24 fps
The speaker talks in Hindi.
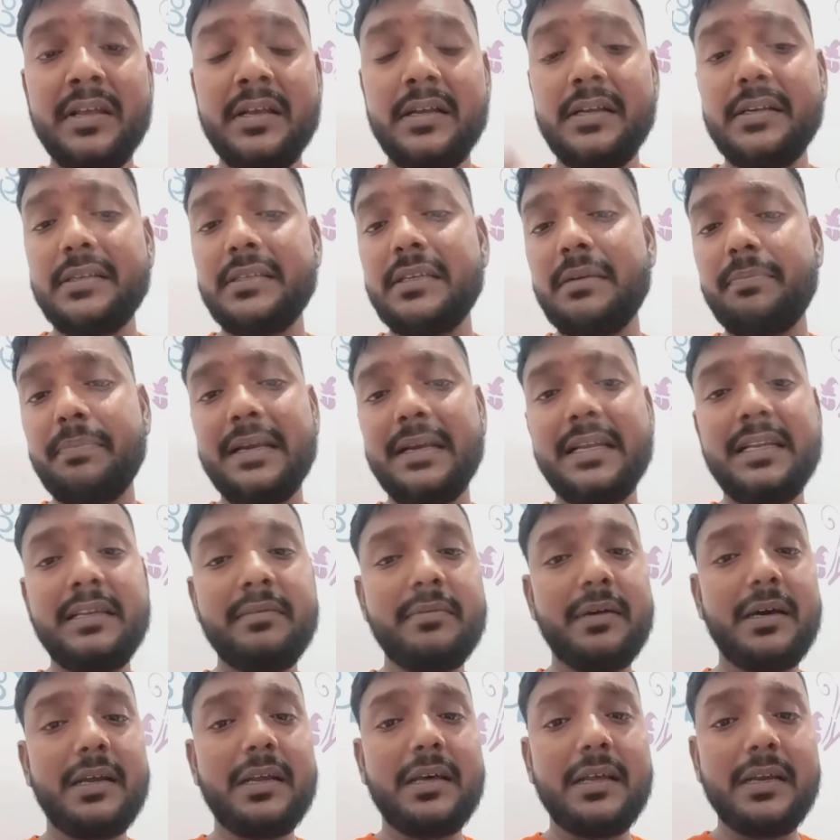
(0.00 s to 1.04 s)
या पहली
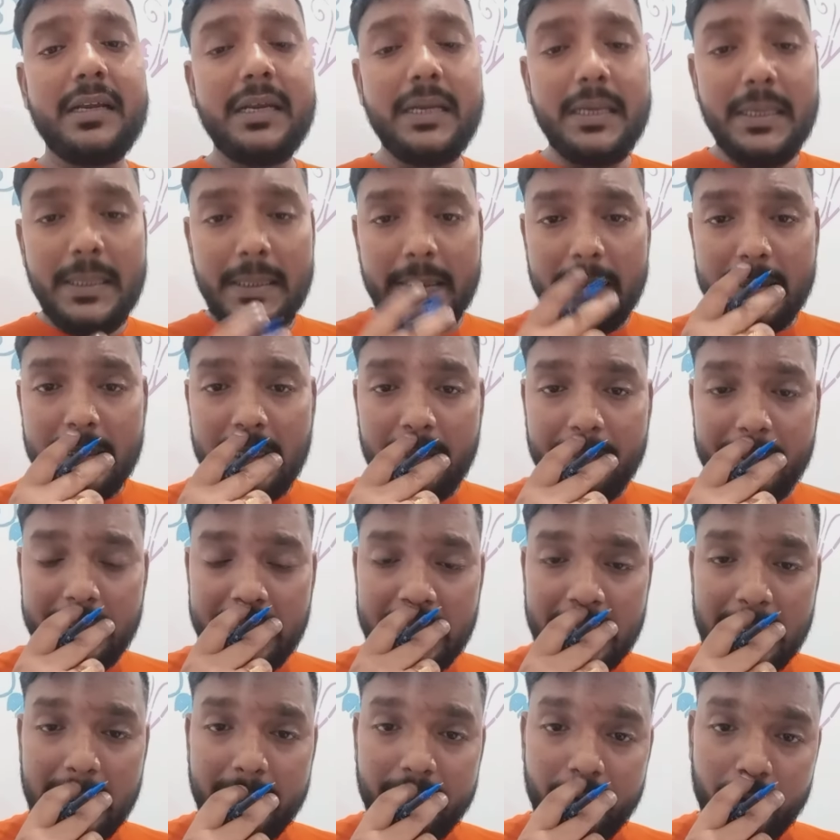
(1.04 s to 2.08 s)
बार आ रहे हैं या अभी
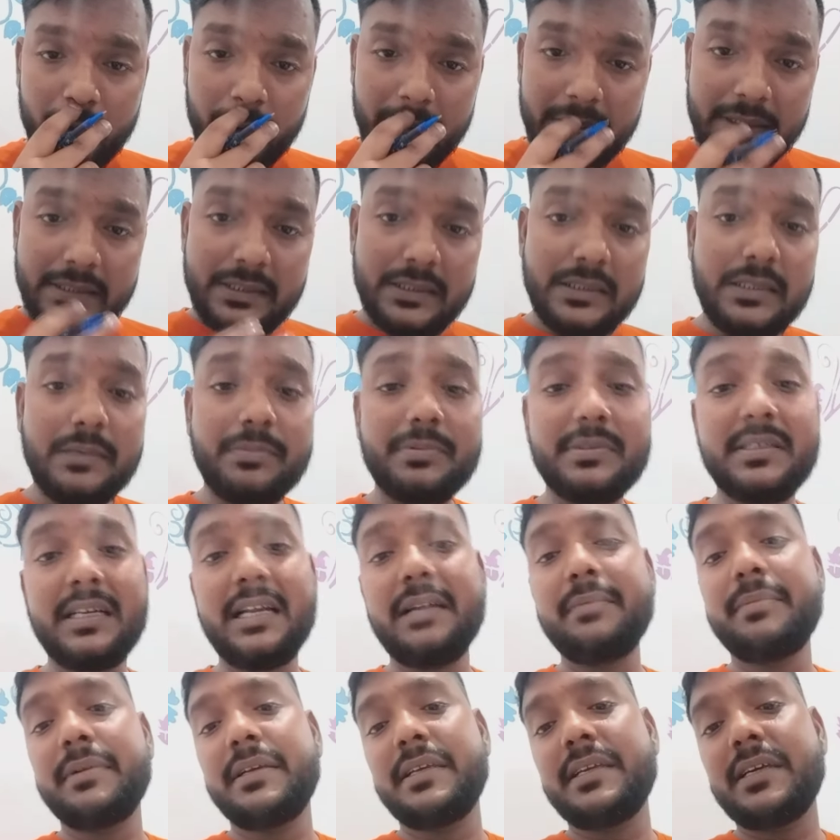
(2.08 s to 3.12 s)
तक आप लोगों ने इसे
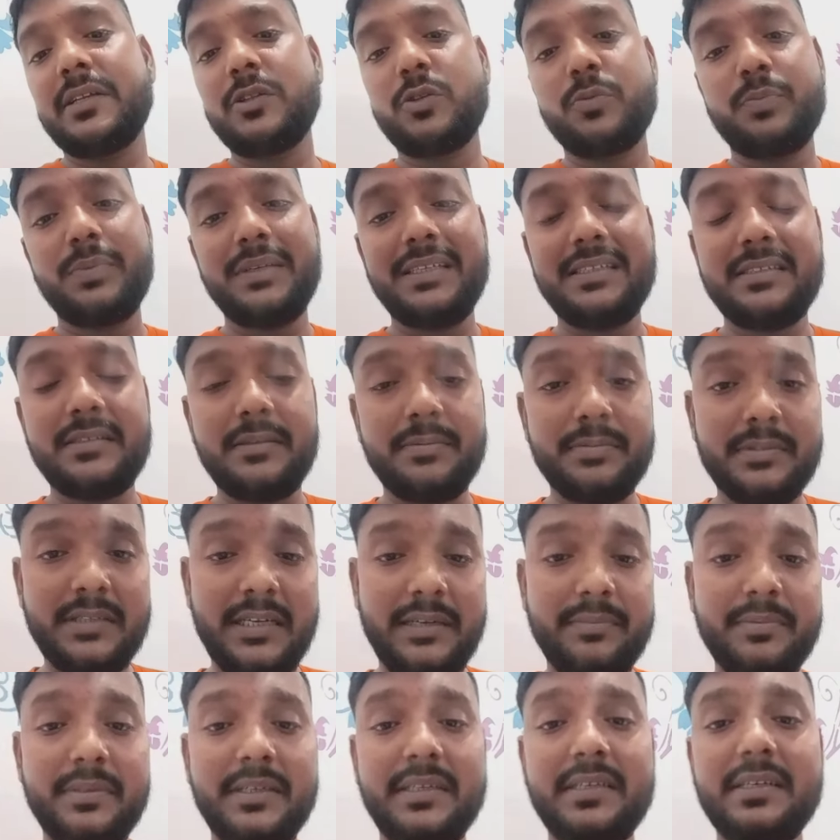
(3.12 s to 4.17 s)
सब्सक्राइब नहीं किया तो प्लीज़
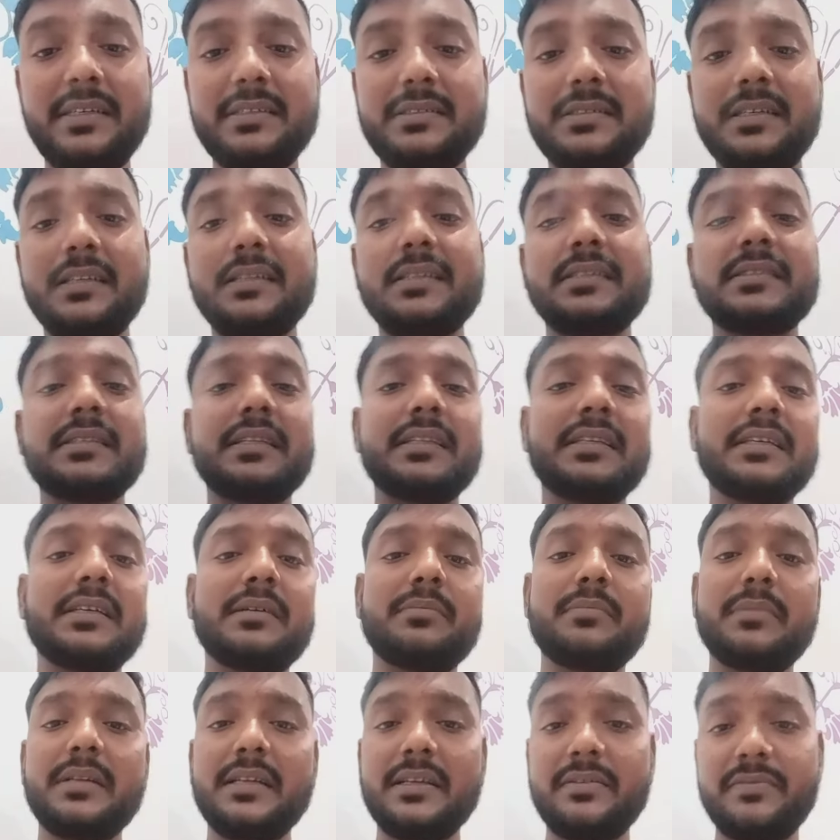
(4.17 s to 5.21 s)
सब्सक्राइब करिएगा साथ ही साथ एक
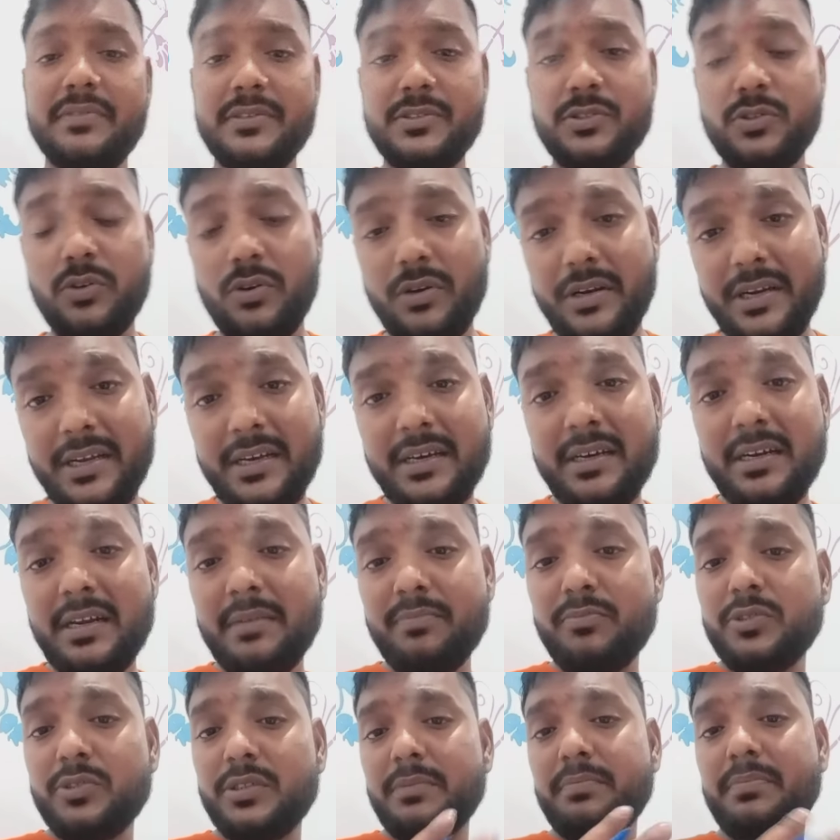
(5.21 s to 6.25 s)
हम्बल रिक्वेस्ट और है अगर आप
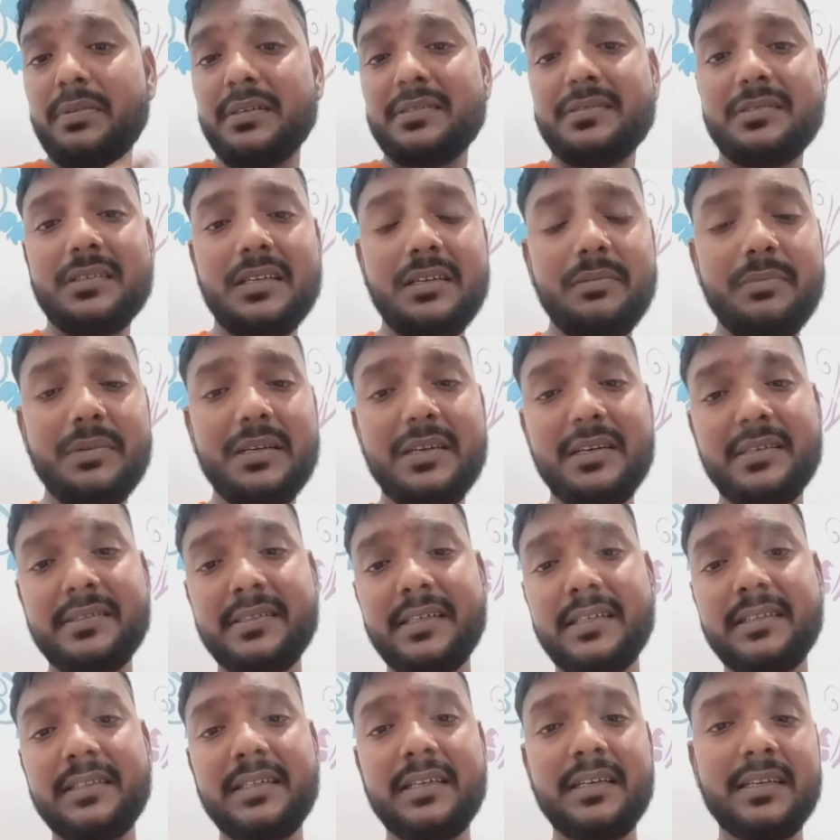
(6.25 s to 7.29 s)
मुझसे पर्सनली मिलना
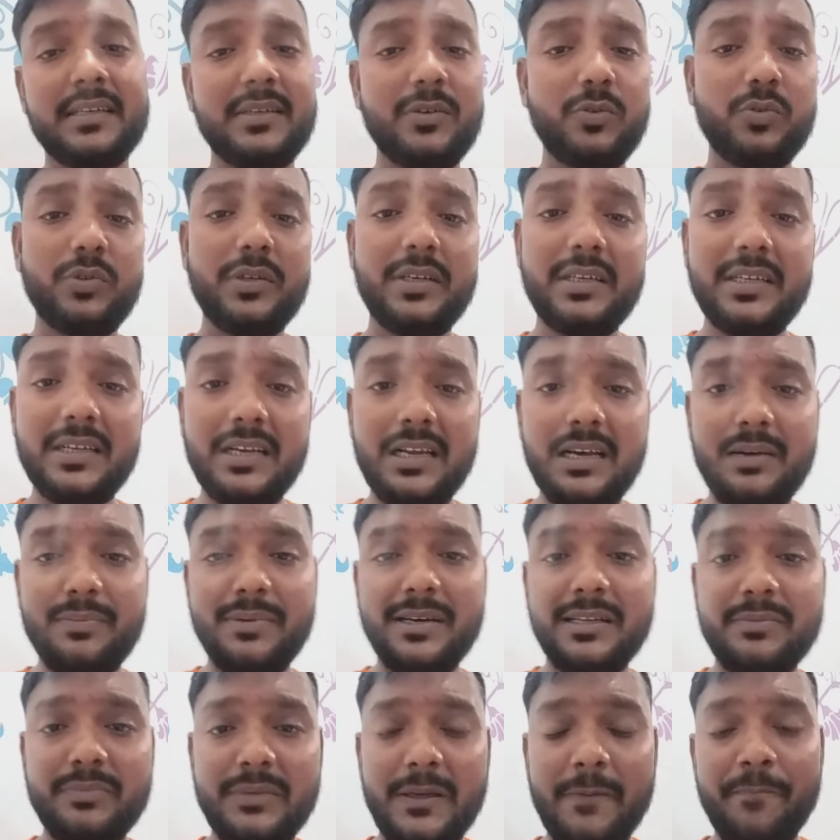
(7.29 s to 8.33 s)
चाहते हैं लखनऊ दिल्ली
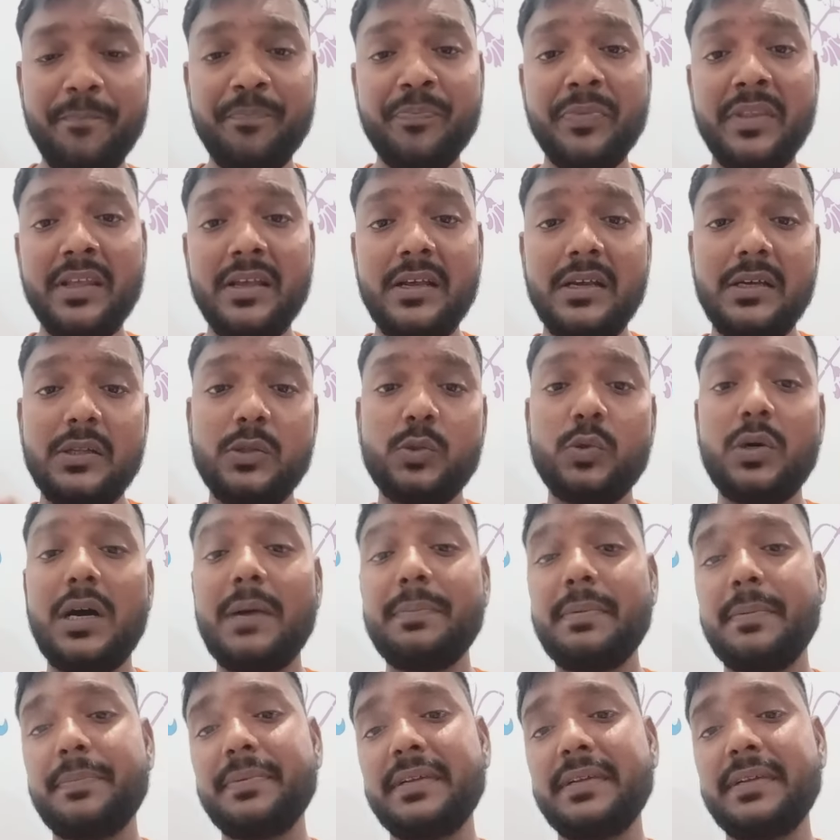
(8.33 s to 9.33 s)
इलाहाबाद में तो आप अपनी